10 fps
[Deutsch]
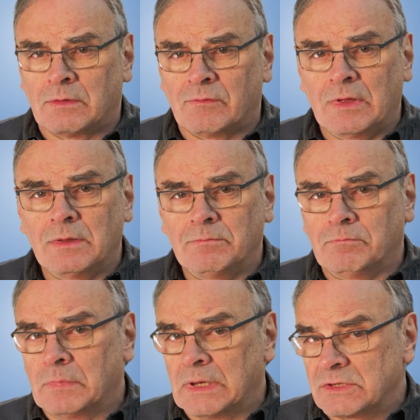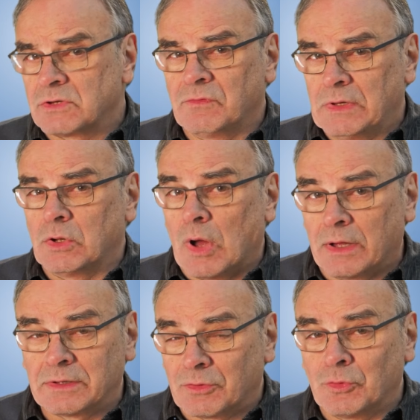Wie im letzten Video
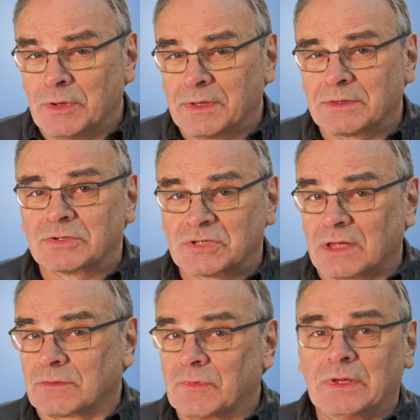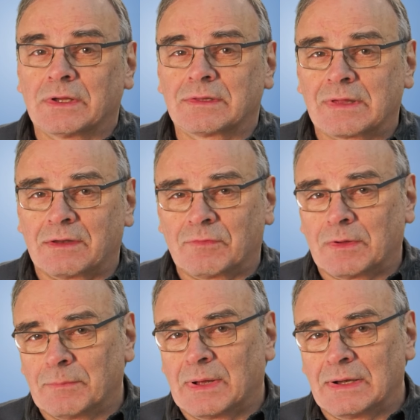angekündigt, starten wir hier jetzt einfach
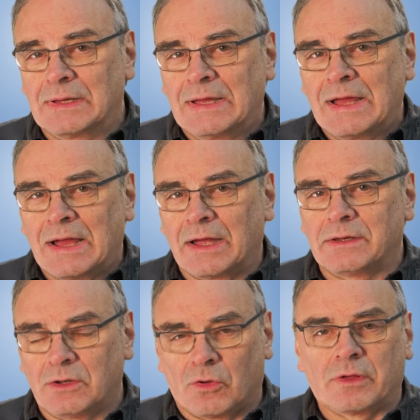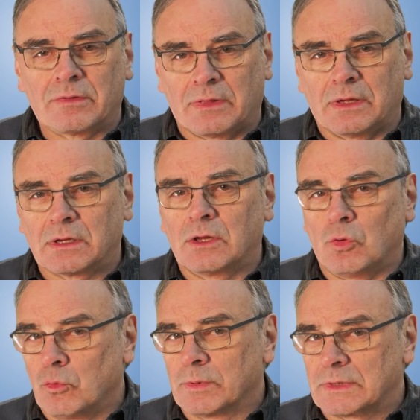mal eine neue Serie
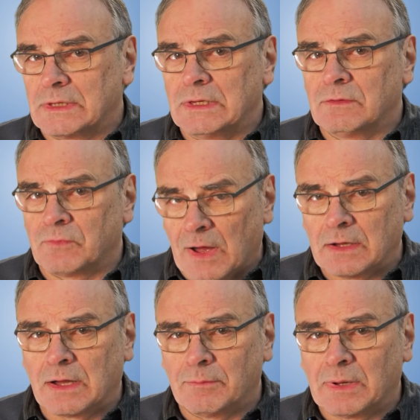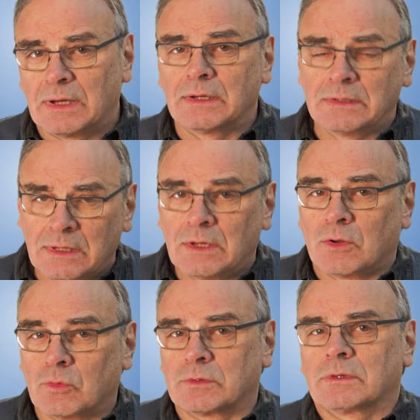über die Fachkamera
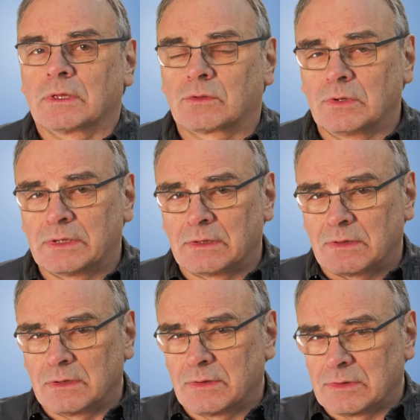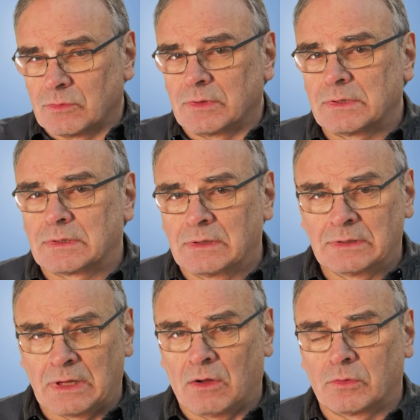und natürlich die Zielsetzung ist
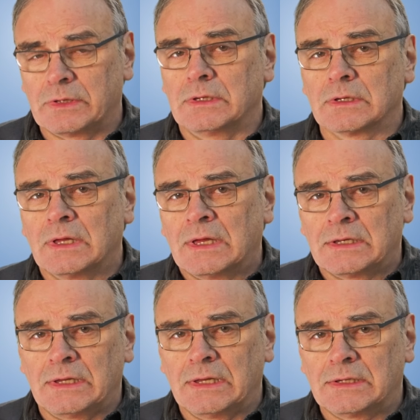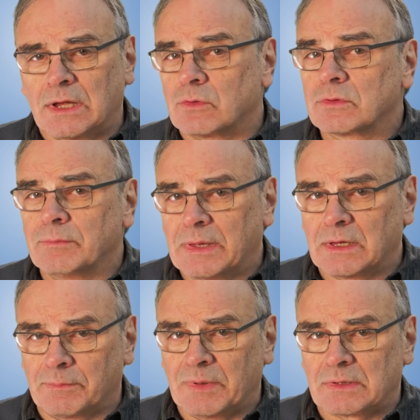auch hier die 1000
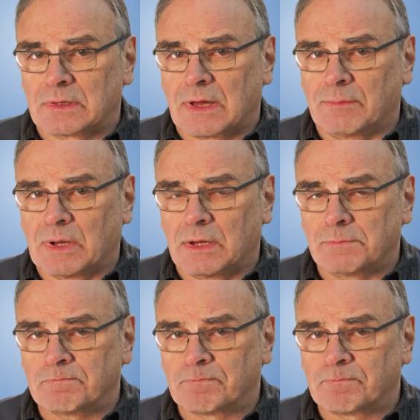Megapixel Kamera.